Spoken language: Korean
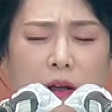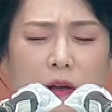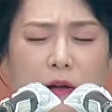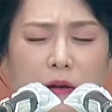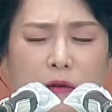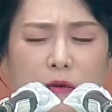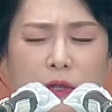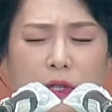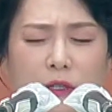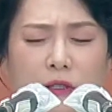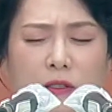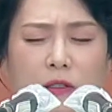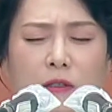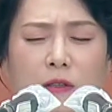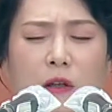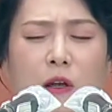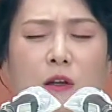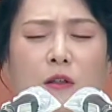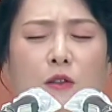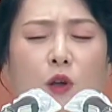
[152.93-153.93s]
우리는
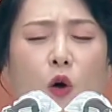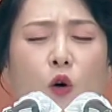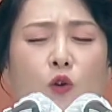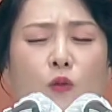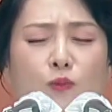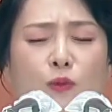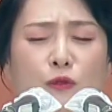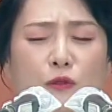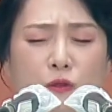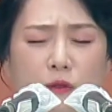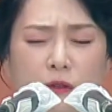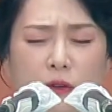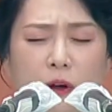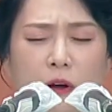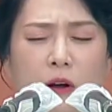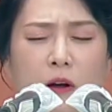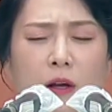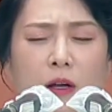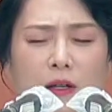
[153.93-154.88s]
더욱 붙들어